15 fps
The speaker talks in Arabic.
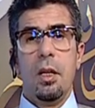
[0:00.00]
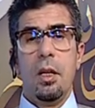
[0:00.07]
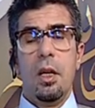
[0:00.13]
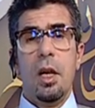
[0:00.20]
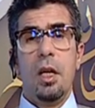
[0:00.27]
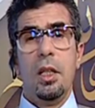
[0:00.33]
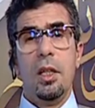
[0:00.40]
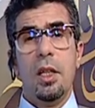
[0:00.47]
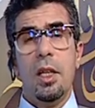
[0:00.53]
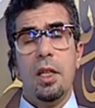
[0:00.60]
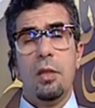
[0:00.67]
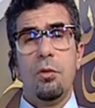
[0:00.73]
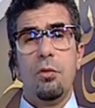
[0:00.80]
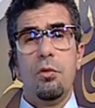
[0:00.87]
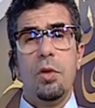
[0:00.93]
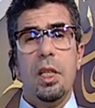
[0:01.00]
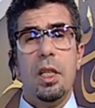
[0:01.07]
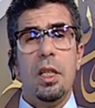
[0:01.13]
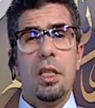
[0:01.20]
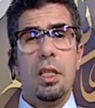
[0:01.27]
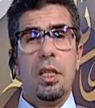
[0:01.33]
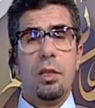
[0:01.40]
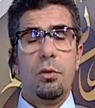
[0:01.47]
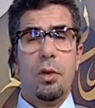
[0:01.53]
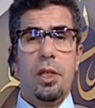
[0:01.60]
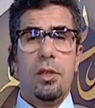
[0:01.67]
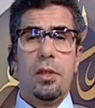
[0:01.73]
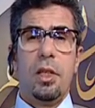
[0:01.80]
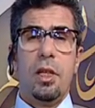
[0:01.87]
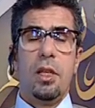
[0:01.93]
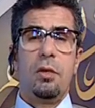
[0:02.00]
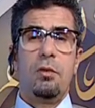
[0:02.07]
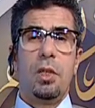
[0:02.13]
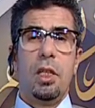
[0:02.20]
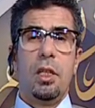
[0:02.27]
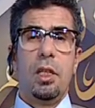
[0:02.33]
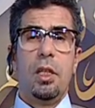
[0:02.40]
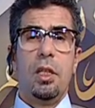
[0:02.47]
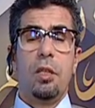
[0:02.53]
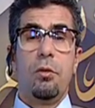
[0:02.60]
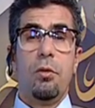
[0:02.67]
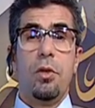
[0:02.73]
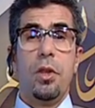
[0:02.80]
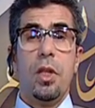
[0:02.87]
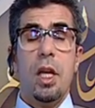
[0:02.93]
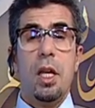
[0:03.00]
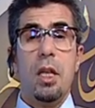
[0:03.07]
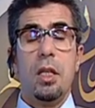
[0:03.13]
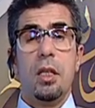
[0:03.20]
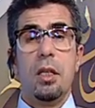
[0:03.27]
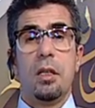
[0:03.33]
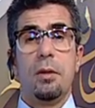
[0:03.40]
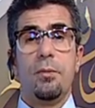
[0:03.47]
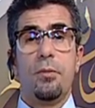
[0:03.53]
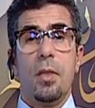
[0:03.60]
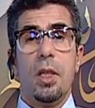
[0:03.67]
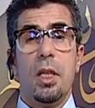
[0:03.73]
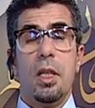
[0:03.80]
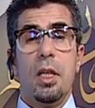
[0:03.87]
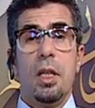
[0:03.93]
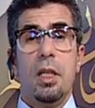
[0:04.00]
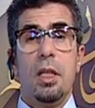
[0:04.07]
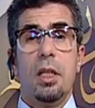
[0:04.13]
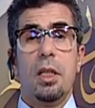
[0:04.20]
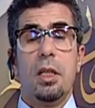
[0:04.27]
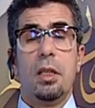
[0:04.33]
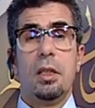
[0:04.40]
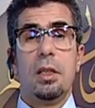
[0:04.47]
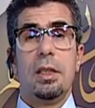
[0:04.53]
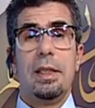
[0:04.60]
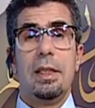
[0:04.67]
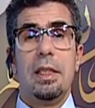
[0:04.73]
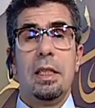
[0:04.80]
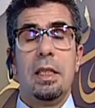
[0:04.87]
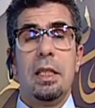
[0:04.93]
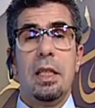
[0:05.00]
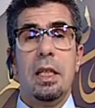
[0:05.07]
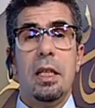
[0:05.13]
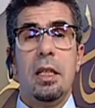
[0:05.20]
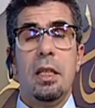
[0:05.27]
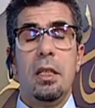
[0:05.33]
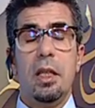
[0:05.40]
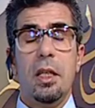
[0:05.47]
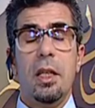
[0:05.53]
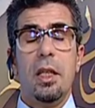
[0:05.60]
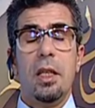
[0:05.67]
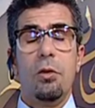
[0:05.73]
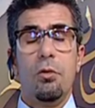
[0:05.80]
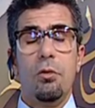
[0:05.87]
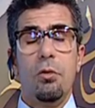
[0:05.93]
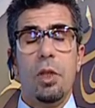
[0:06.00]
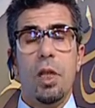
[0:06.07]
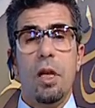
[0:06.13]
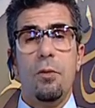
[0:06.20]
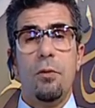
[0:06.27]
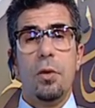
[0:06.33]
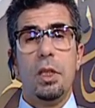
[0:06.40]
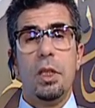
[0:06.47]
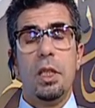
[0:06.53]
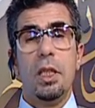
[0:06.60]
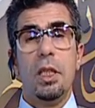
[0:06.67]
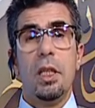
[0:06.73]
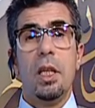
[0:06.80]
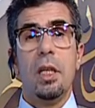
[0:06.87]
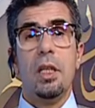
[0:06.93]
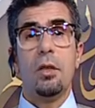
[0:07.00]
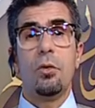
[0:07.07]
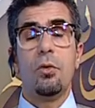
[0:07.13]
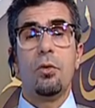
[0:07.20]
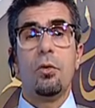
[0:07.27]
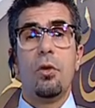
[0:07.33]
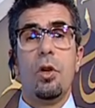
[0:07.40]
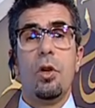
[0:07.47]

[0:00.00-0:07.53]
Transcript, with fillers: الإذاية الأولى إذاية عصيان والإذاية الثانية هي إذا الإذاية الأولى عفوا هي إذاية